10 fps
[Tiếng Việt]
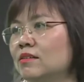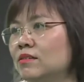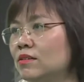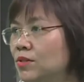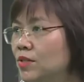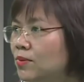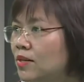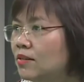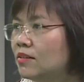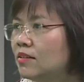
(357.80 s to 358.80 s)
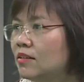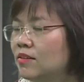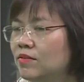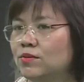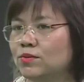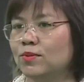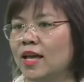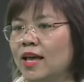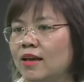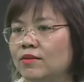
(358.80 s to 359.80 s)
điều trị ung thư. Ví dụ chúng
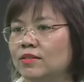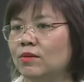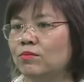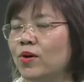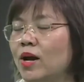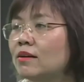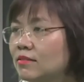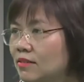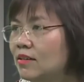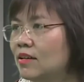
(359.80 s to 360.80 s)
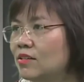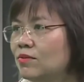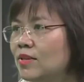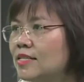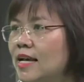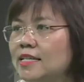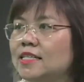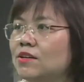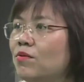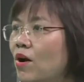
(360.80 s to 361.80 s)
ta trong quá khứ chúng ta xạ trị
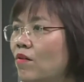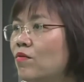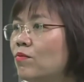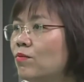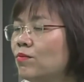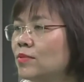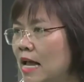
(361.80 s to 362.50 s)
đâu đó vào vùng giáp